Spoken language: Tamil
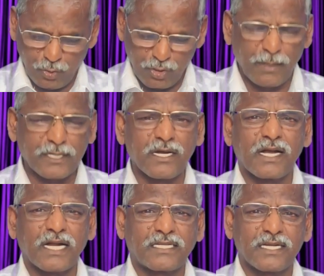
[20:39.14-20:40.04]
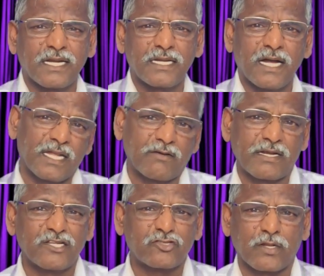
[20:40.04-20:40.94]
ஒரு பக்கம் கட்டுகள் ஆனால்
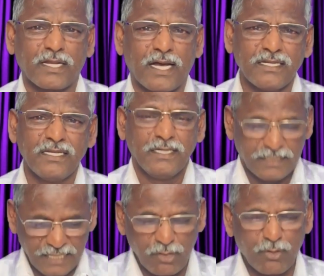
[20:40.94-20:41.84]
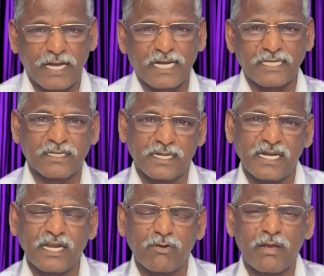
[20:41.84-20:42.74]
அவர் என்ன சொல்றார் என்னுடைய
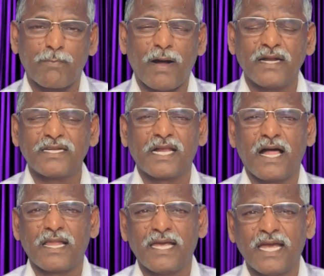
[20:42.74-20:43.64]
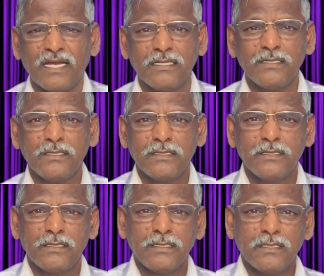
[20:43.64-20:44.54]
கட்டுகள் என்னுடைய பாடுகளாலே
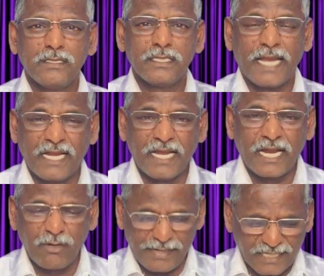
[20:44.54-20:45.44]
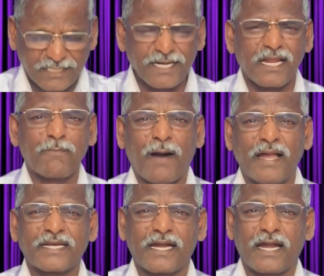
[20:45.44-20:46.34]
என்ன என்னுடைய கட்டுகளை
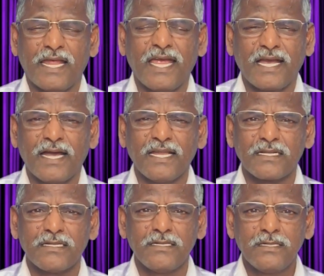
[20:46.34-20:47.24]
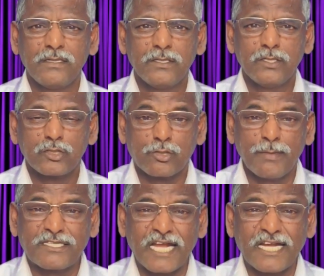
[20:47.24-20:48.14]
பார்க்கிற அநேகர்
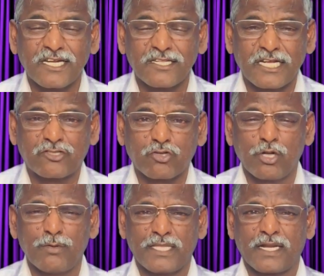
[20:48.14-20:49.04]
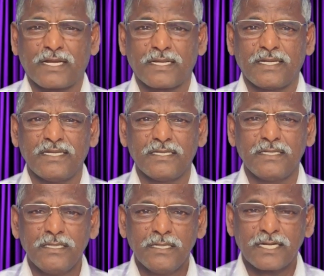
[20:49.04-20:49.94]
சுவிசேஷத்தை சொல்லுவதற்கு
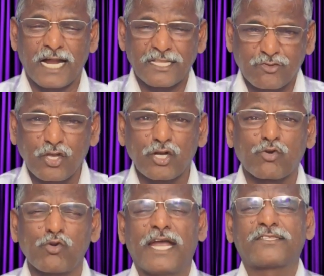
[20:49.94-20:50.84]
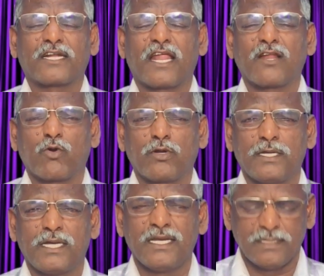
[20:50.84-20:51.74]
கத்திற்குள்ளே திறன்
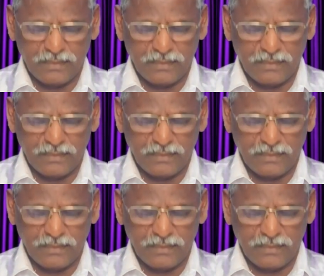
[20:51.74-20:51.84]
கொண்டு